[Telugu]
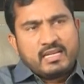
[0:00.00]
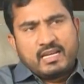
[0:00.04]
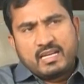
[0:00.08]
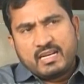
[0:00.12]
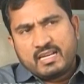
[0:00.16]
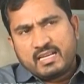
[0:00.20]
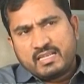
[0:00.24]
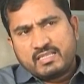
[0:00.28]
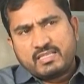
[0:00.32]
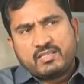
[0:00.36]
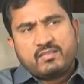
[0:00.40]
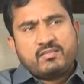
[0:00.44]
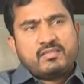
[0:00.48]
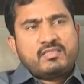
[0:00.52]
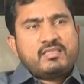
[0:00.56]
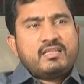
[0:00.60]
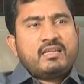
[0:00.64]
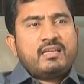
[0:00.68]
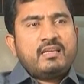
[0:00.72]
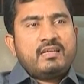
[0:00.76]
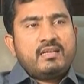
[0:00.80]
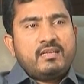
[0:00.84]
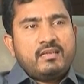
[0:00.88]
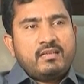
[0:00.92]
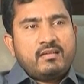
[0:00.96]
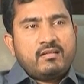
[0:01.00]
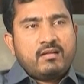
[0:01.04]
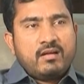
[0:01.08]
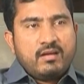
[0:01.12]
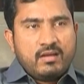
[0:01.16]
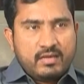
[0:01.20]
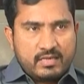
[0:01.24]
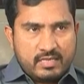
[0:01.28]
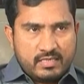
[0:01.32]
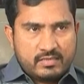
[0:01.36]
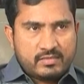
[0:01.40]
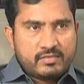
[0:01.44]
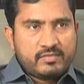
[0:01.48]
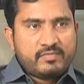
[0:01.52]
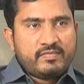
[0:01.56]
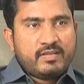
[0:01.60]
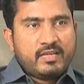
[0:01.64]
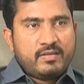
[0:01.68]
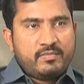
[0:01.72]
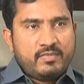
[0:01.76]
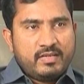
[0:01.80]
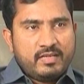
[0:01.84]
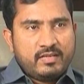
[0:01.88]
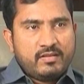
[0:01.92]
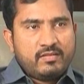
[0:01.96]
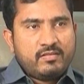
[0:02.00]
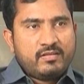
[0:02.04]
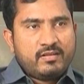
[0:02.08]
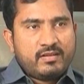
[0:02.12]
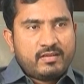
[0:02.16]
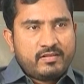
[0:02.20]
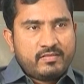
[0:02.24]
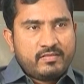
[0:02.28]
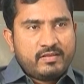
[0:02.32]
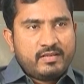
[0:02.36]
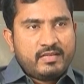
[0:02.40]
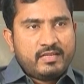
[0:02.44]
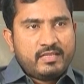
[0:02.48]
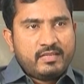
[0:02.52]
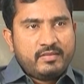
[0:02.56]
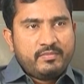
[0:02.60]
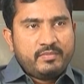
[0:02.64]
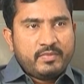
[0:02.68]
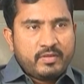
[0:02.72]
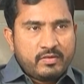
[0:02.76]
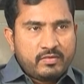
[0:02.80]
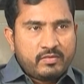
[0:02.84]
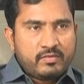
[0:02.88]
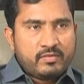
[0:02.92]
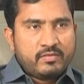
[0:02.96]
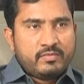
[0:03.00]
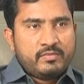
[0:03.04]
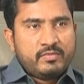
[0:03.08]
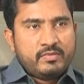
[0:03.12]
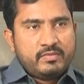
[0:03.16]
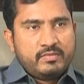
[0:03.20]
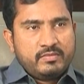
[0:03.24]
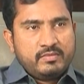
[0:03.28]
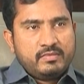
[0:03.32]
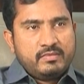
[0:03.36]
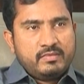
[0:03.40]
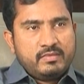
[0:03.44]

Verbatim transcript: చాలా సంవత్సరాల నుండి కాంగ్రెస్ ఫ్యామిలీగా ఉన్నటువంటి మీ కుటుంబం